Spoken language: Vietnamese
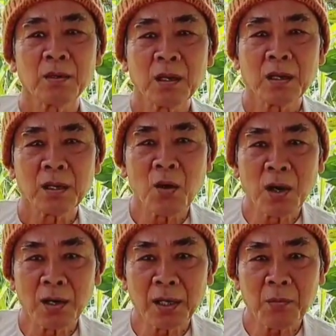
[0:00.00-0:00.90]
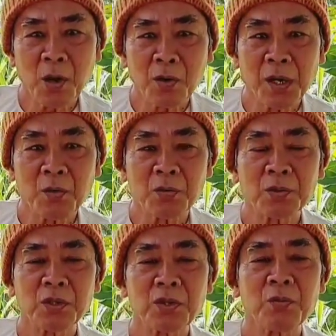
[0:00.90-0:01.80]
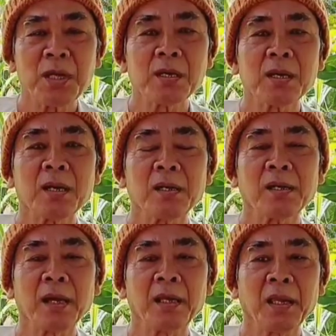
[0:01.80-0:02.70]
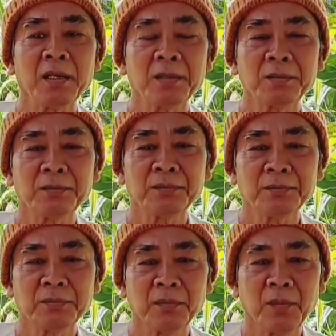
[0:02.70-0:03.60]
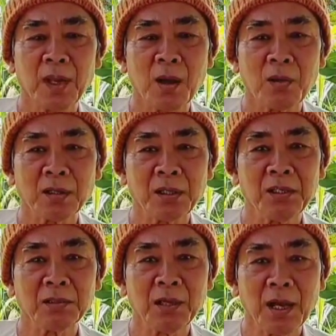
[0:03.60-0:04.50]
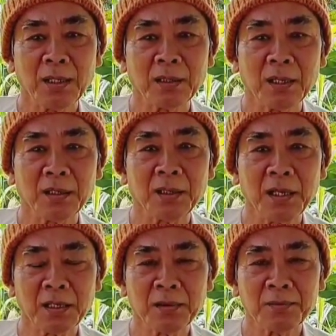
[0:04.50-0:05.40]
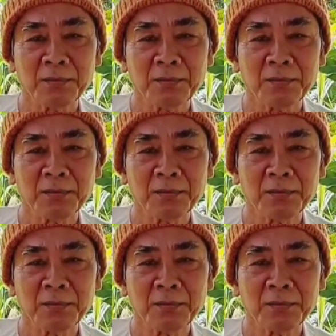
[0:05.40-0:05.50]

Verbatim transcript: cho nên cái đó là cái báo hiệu cho biết là đời tàn diệt nào là thiên tai thời tiết